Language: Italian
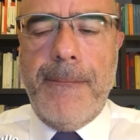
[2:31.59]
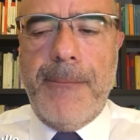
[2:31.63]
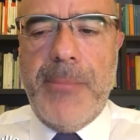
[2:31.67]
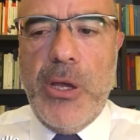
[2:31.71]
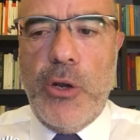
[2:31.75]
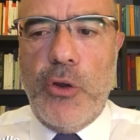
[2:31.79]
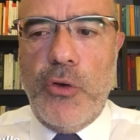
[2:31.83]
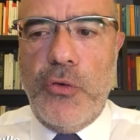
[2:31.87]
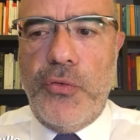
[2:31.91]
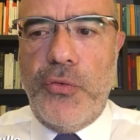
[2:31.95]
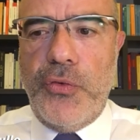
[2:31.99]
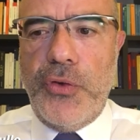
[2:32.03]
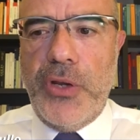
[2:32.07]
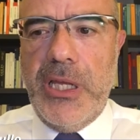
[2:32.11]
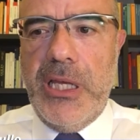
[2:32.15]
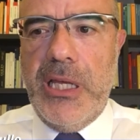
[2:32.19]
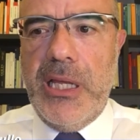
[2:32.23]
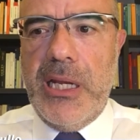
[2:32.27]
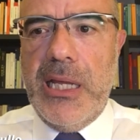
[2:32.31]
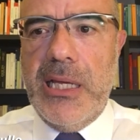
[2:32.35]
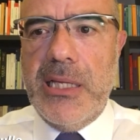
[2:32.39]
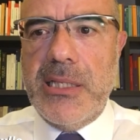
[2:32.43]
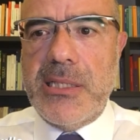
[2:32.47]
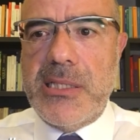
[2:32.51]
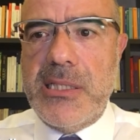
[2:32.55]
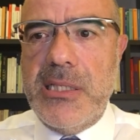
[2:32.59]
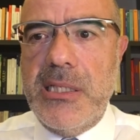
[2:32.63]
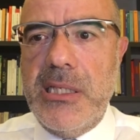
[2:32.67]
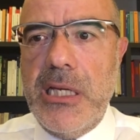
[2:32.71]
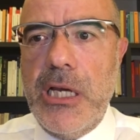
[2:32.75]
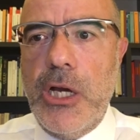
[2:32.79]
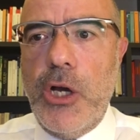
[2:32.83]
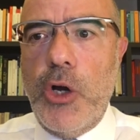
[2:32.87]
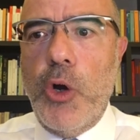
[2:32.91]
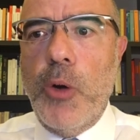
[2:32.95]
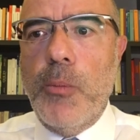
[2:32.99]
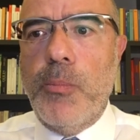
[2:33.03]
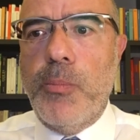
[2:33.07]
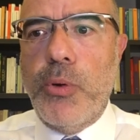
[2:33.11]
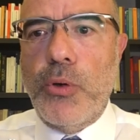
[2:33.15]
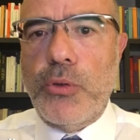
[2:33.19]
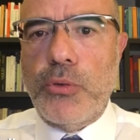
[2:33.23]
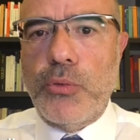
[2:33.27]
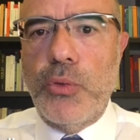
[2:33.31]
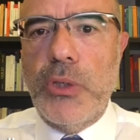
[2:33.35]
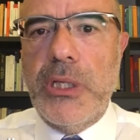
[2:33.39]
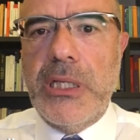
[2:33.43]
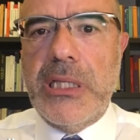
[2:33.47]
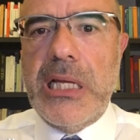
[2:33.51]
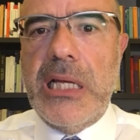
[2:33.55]
per offrire sia
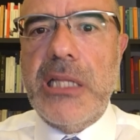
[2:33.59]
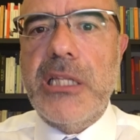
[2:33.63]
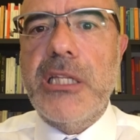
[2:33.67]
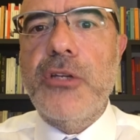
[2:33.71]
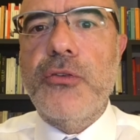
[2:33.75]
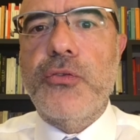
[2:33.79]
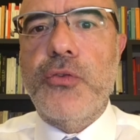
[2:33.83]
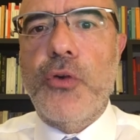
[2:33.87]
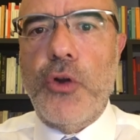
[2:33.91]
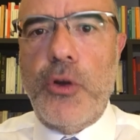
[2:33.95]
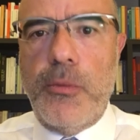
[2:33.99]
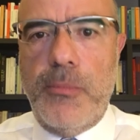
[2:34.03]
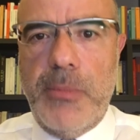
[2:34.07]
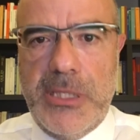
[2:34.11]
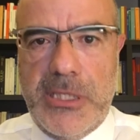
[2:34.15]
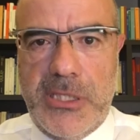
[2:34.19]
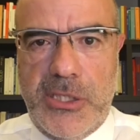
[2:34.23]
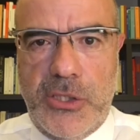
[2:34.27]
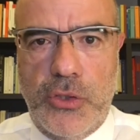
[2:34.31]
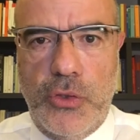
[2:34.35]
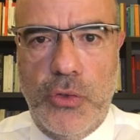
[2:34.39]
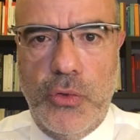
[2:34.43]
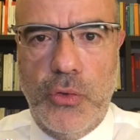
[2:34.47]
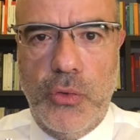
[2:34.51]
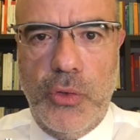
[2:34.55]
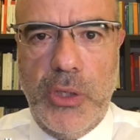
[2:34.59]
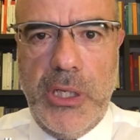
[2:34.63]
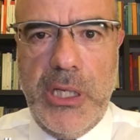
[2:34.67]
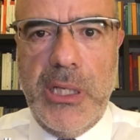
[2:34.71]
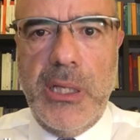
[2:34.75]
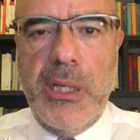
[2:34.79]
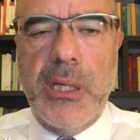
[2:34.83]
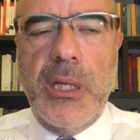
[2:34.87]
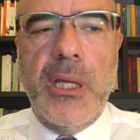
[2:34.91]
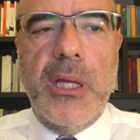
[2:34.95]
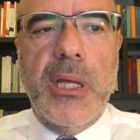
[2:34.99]
opportunità di formazione